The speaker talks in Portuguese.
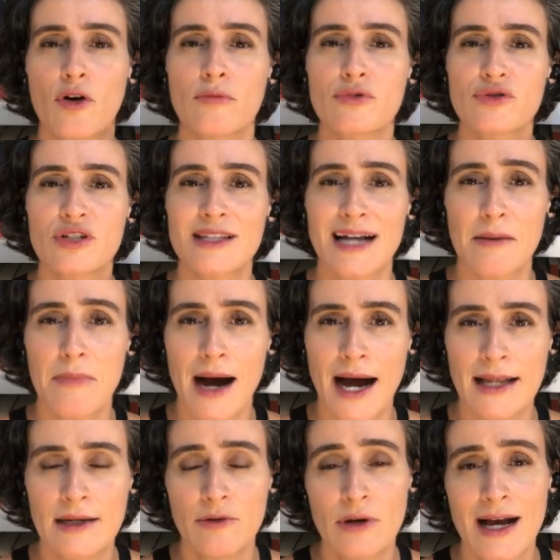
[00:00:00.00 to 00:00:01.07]
como se
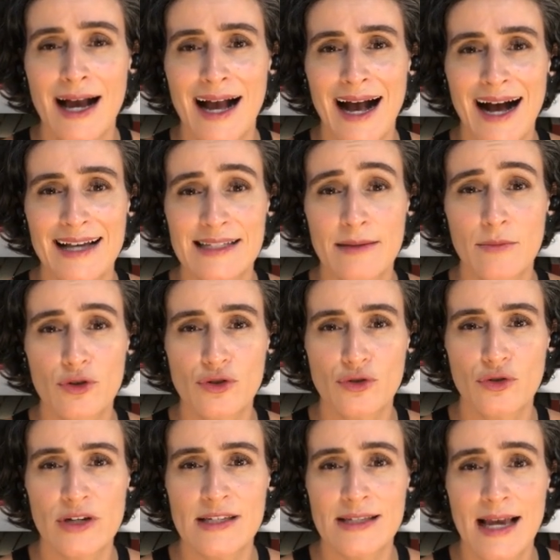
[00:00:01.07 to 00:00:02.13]
trabalham as
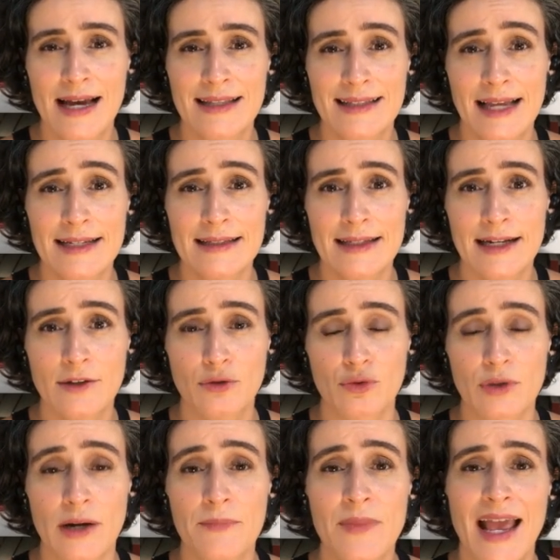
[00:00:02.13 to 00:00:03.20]
emoções na
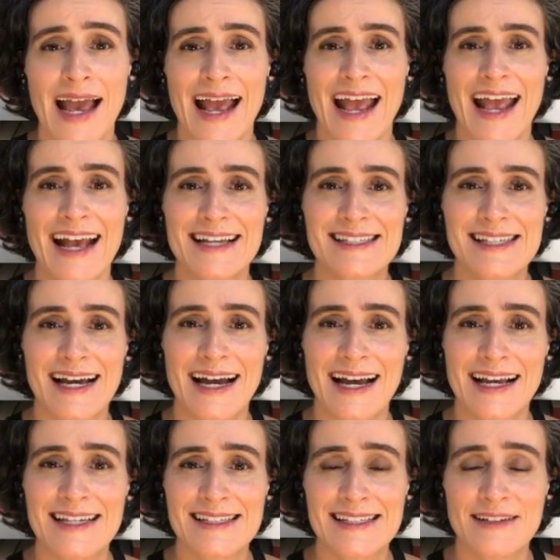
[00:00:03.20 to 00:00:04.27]
literatura essa,
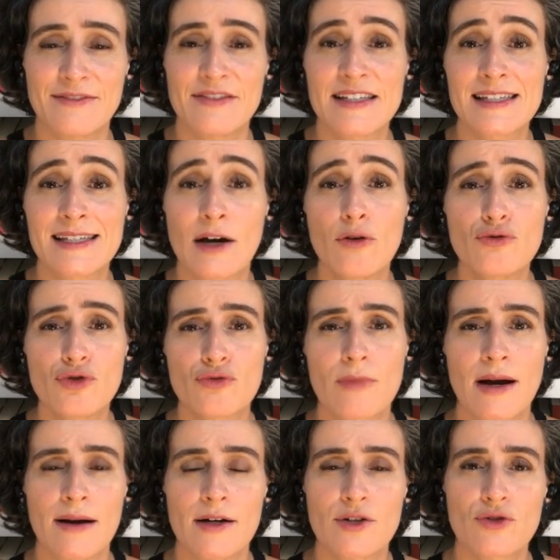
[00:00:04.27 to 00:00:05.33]
essa visão de,
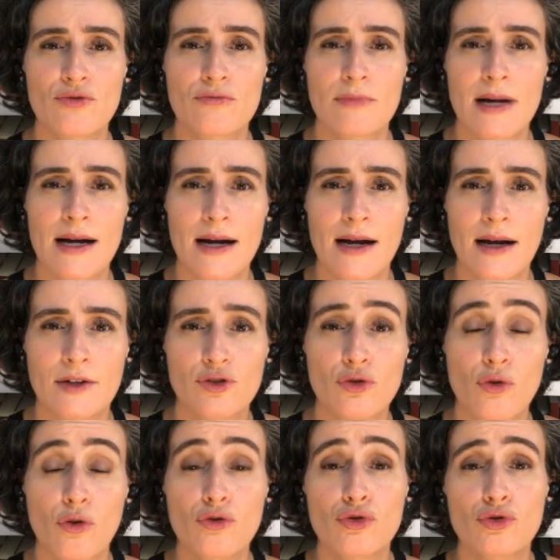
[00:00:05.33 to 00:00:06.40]
uma, de, uma, de um
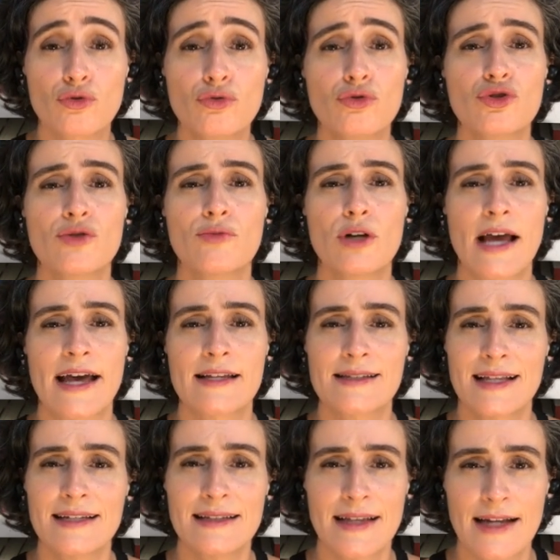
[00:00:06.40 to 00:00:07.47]
conjunto de mulheres
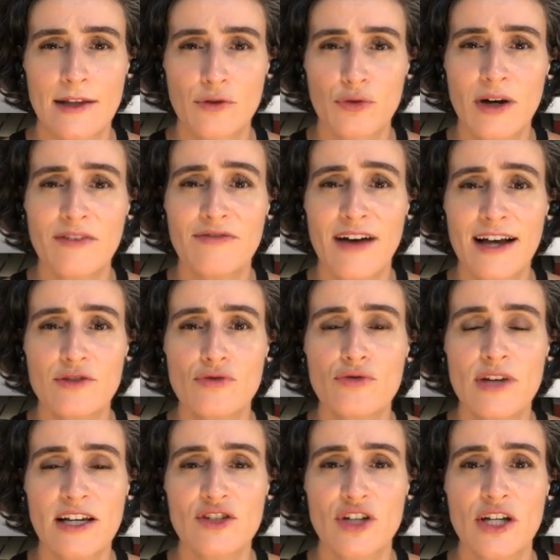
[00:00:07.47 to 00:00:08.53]
na literatura faz com
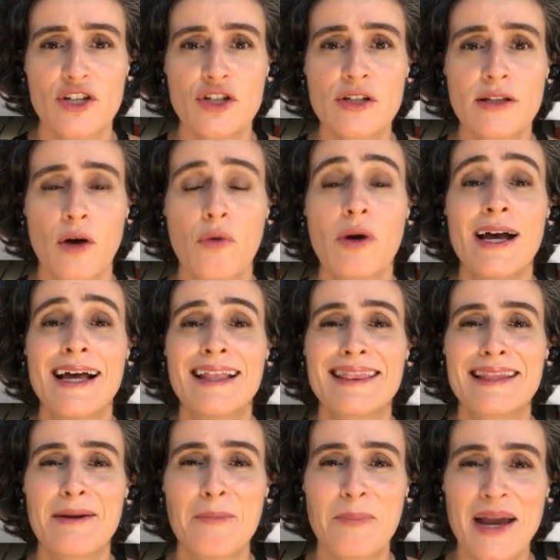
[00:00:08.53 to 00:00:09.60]
que a gente, então,
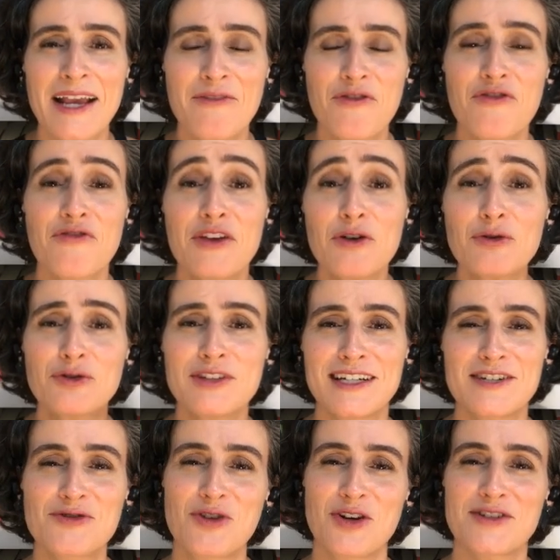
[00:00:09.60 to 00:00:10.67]
também filtre
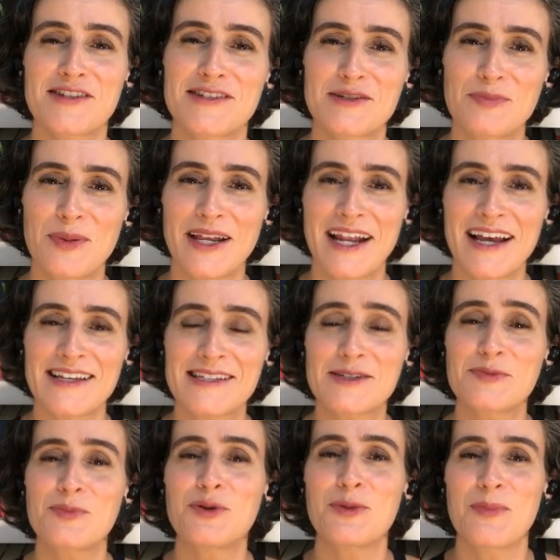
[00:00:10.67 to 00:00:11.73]
as nossas
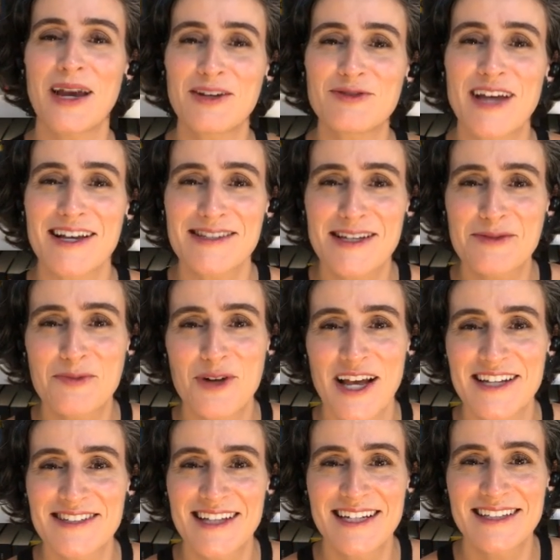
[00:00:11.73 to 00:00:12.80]
experiências por meio dessas
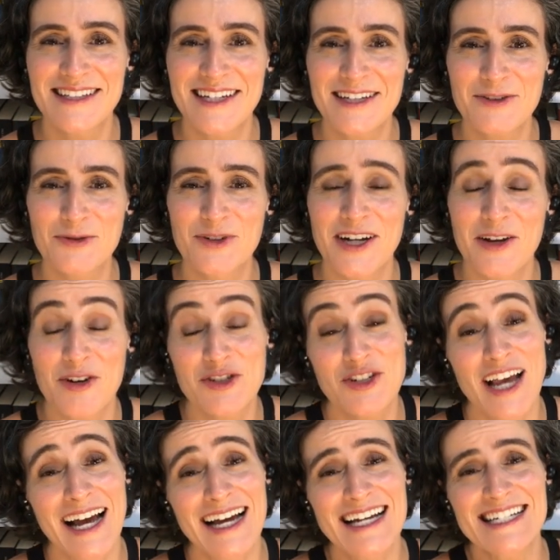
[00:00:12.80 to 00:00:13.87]
mulheres na literatura, que eu acho
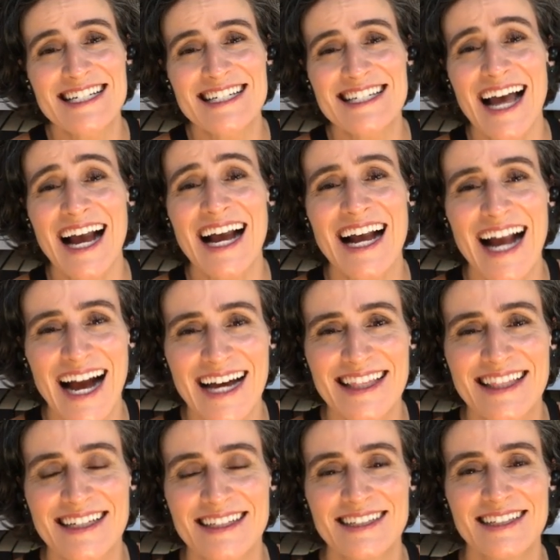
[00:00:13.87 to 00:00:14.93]
que é a grande
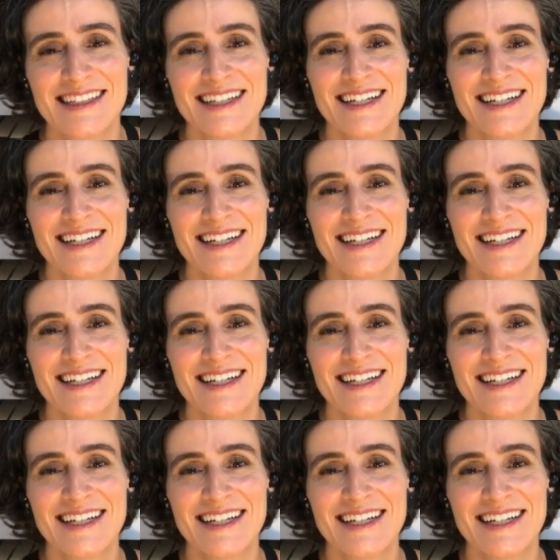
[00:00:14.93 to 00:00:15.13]
sacada